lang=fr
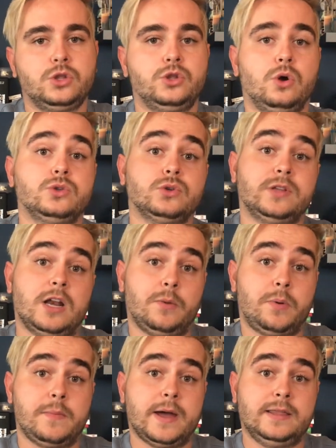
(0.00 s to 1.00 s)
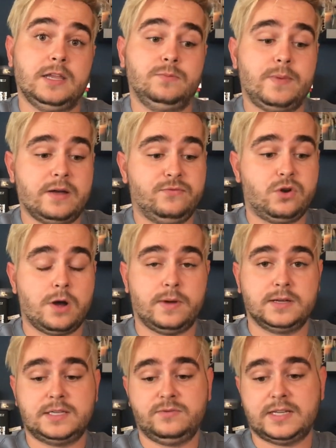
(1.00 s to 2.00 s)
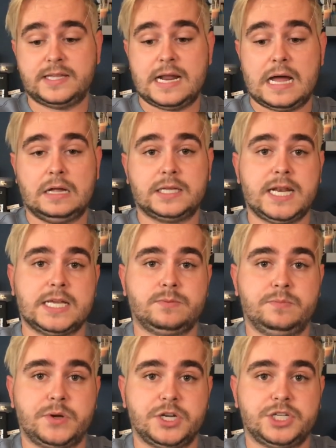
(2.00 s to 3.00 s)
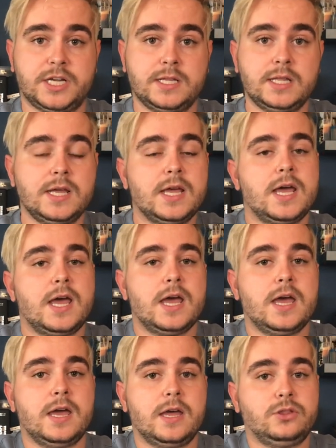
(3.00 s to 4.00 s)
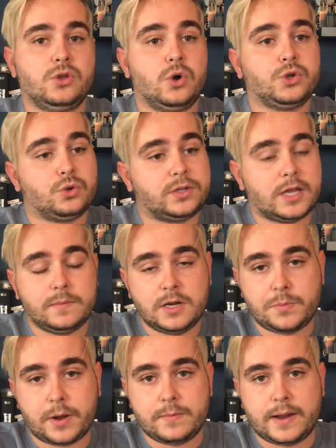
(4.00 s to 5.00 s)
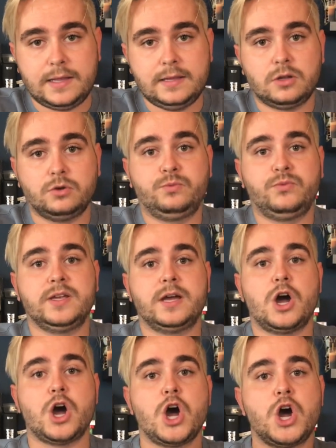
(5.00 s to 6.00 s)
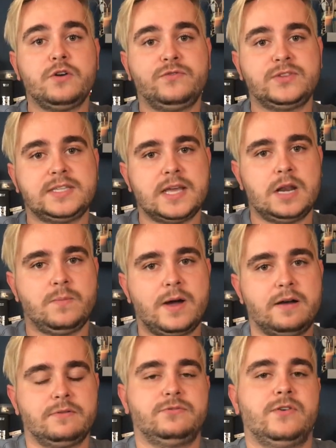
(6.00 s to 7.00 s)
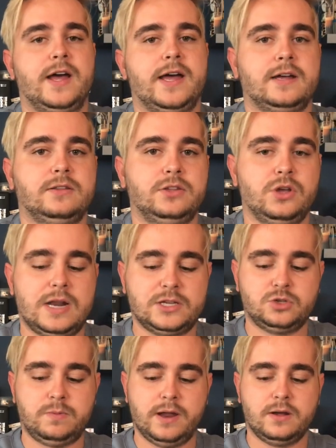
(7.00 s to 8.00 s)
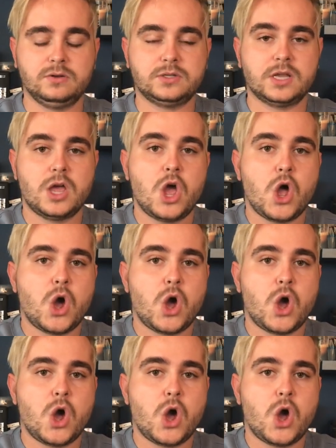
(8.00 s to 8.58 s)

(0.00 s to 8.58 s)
D'autres sont à leur première année de bac, vous commencez, vous êtes à la rentrée la semaine prochaine. Euh, d'autres ont terminé le première année, donc vous pouvez officiellement faire de la suppléance.